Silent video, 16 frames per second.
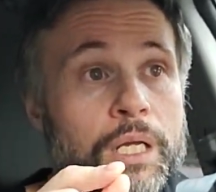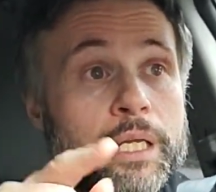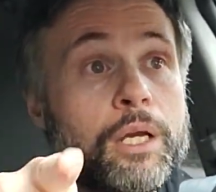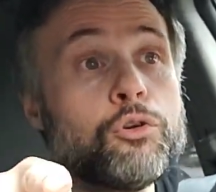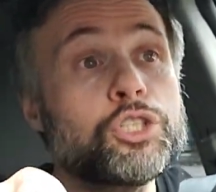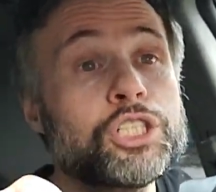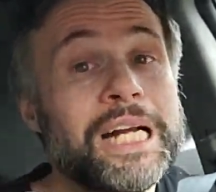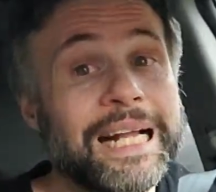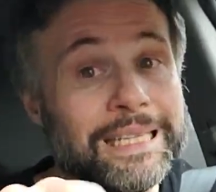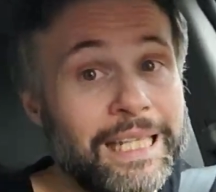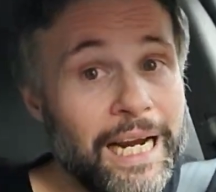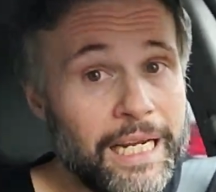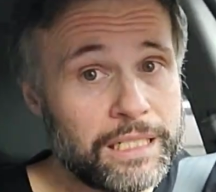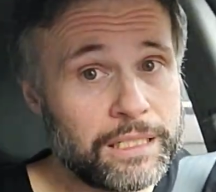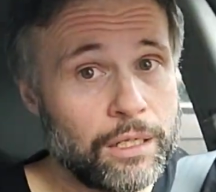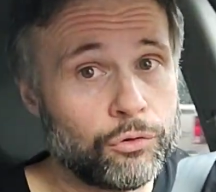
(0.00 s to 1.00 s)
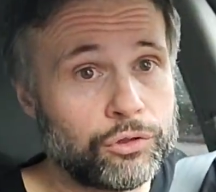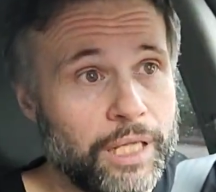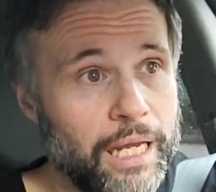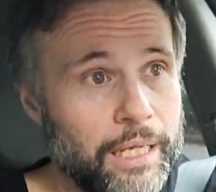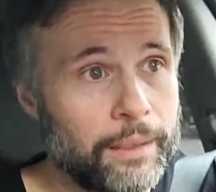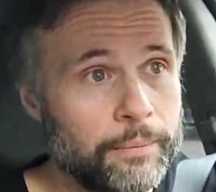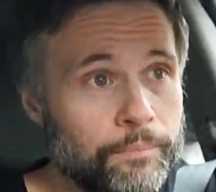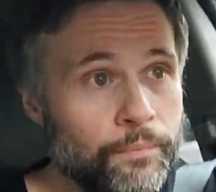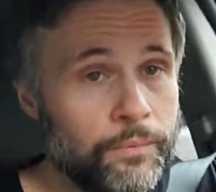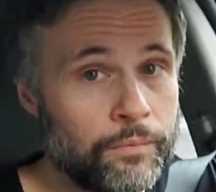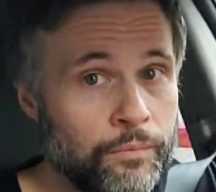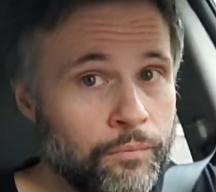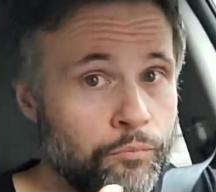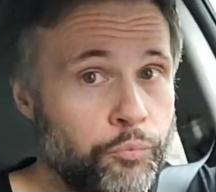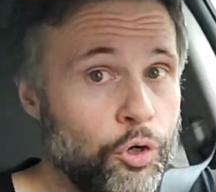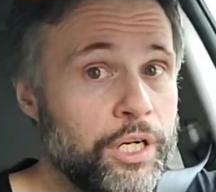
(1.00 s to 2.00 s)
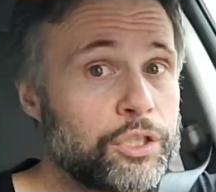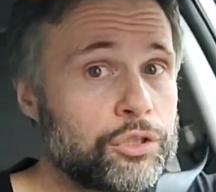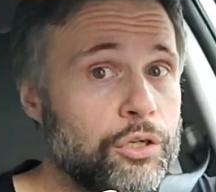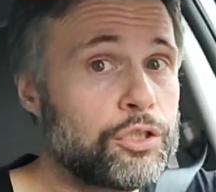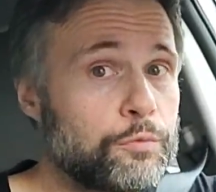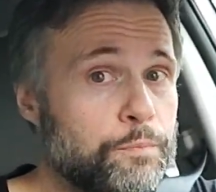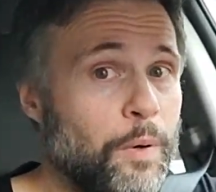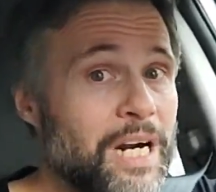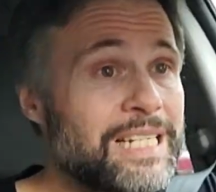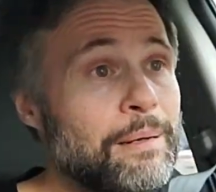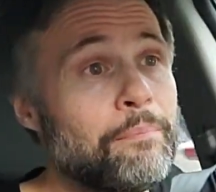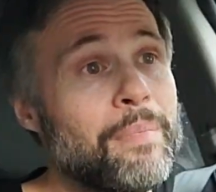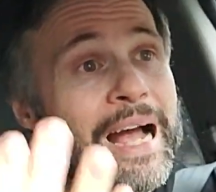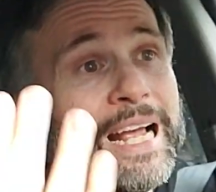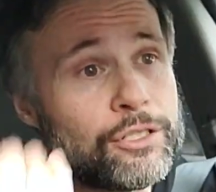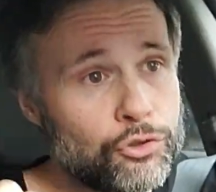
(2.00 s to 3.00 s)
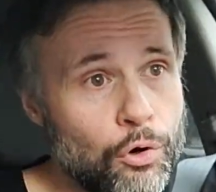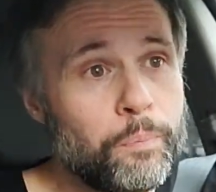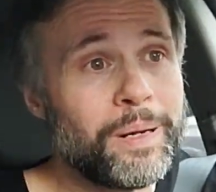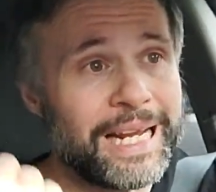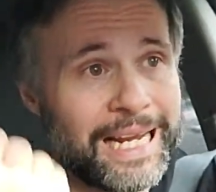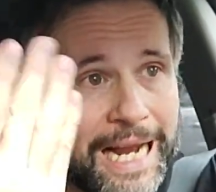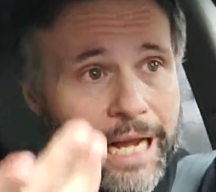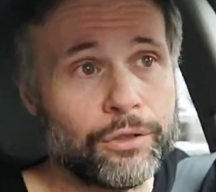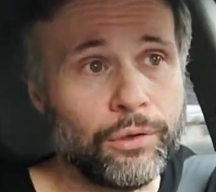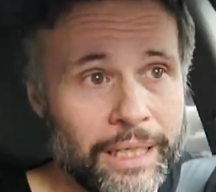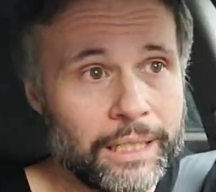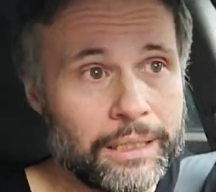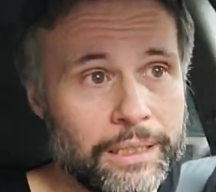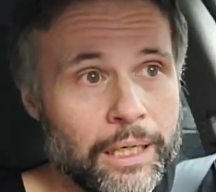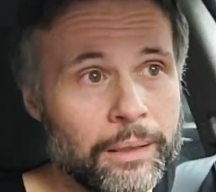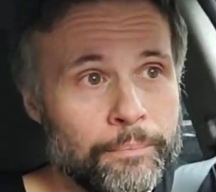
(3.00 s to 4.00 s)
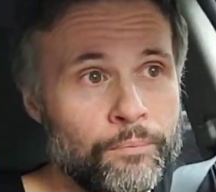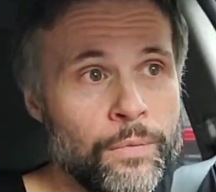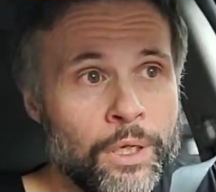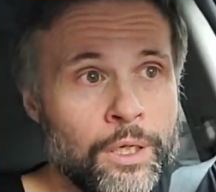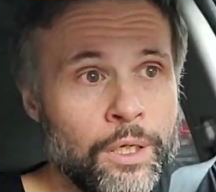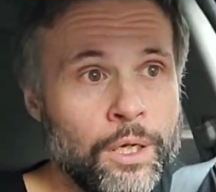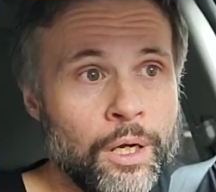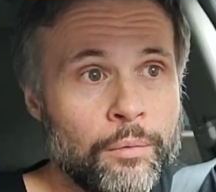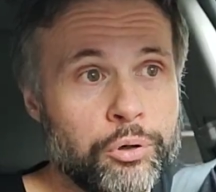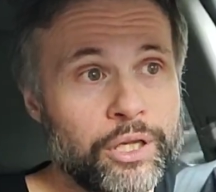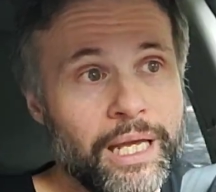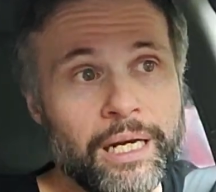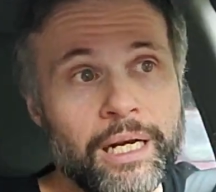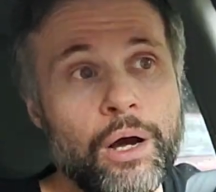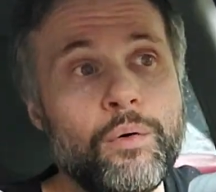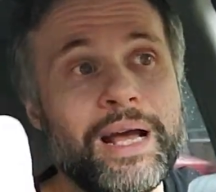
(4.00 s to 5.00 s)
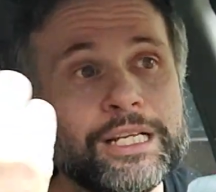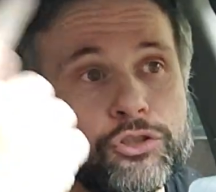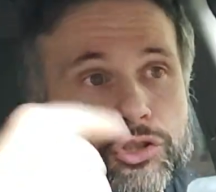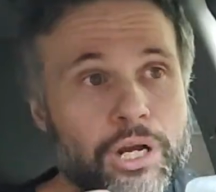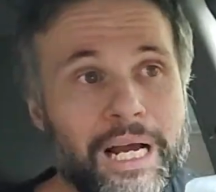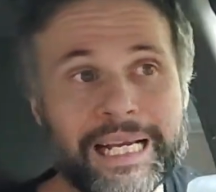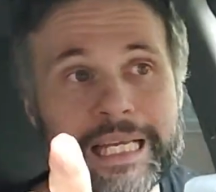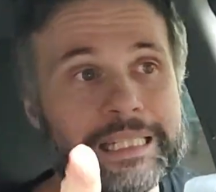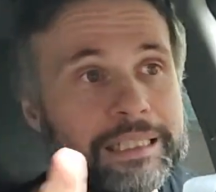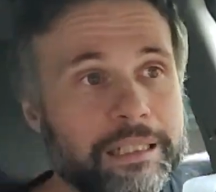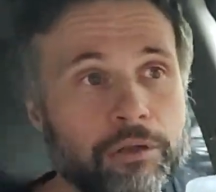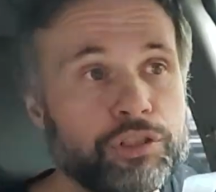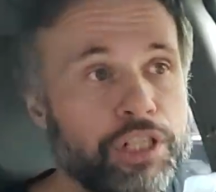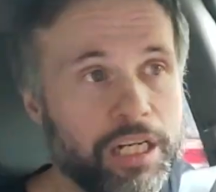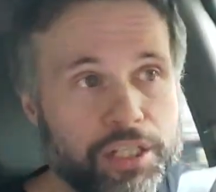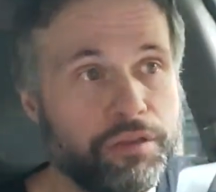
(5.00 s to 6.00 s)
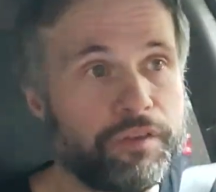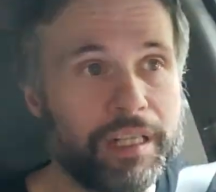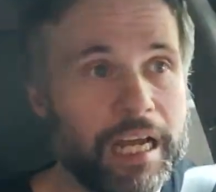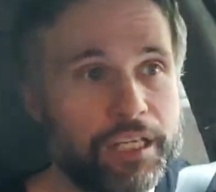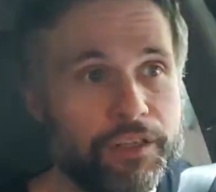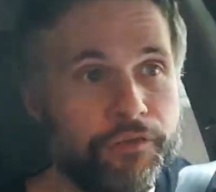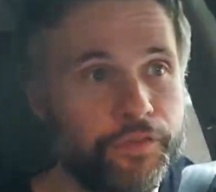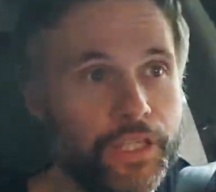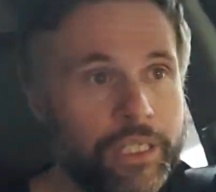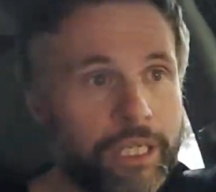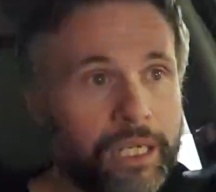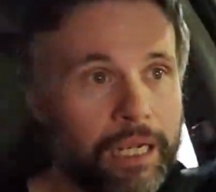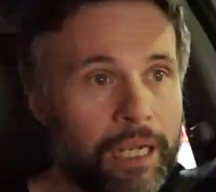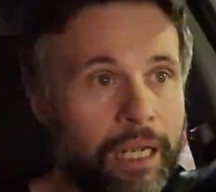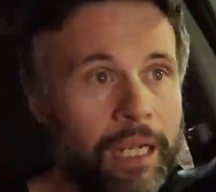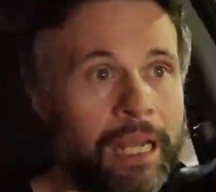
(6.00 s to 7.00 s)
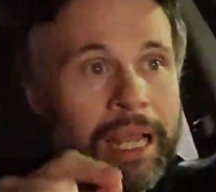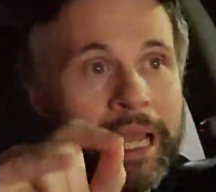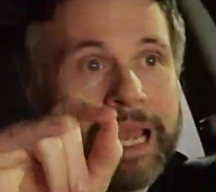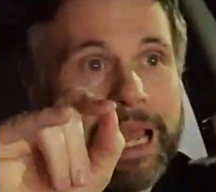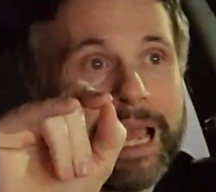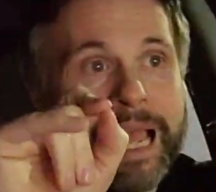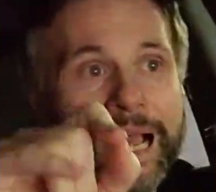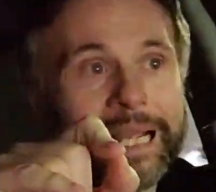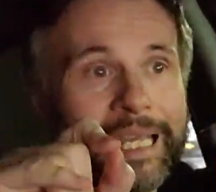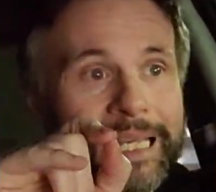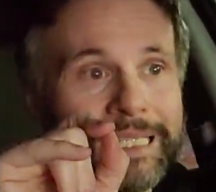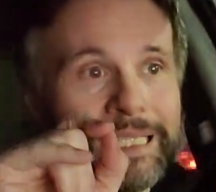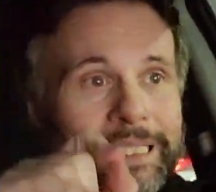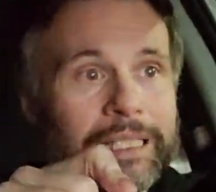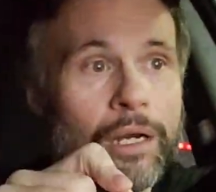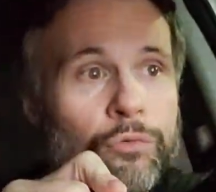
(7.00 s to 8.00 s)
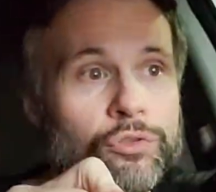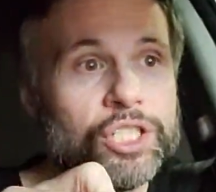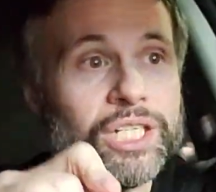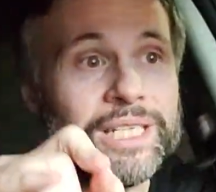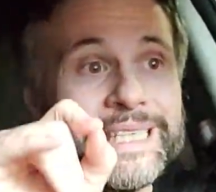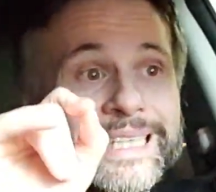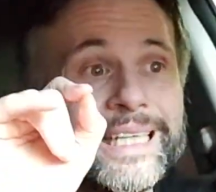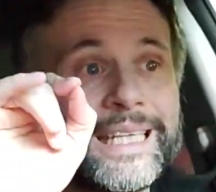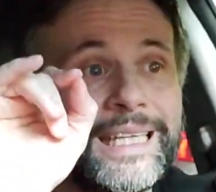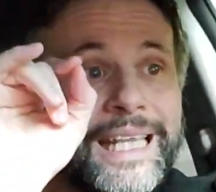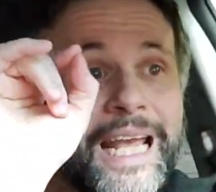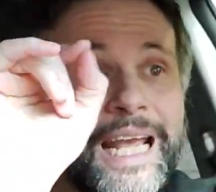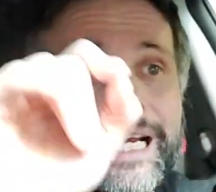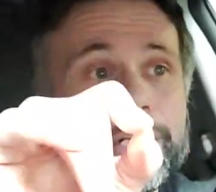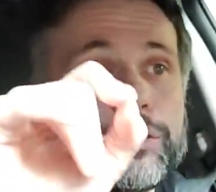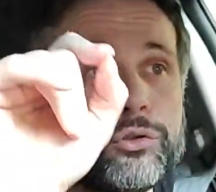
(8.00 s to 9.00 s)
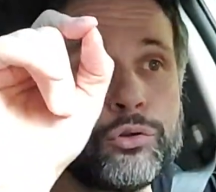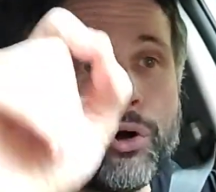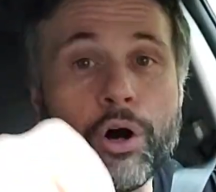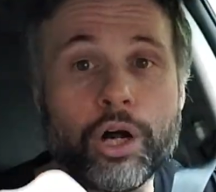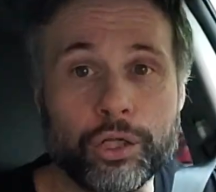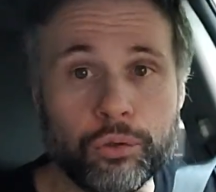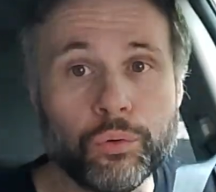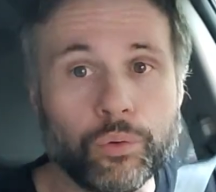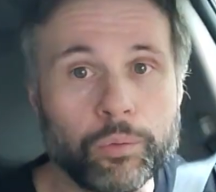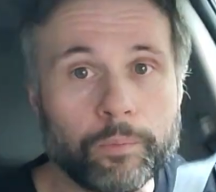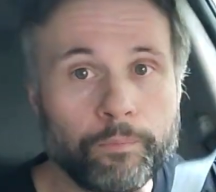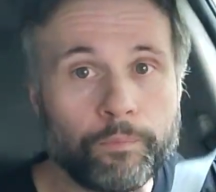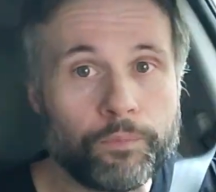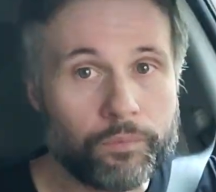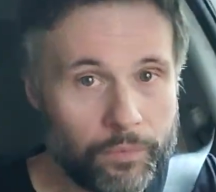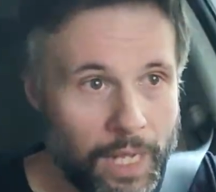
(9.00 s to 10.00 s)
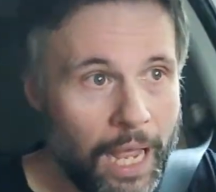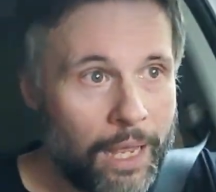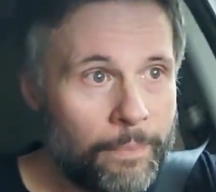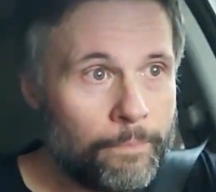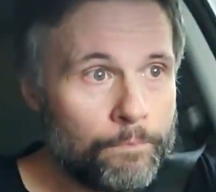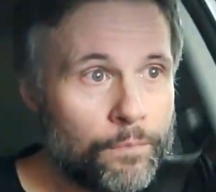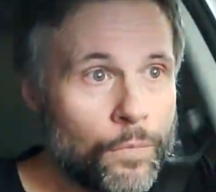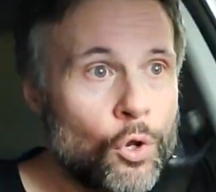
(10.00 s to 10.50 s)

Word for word: que o xadrez não tem. Por isso que o esportes é mais complicado ainda. Porque não é só a questão de atividade física, é a questão de ter dono, né?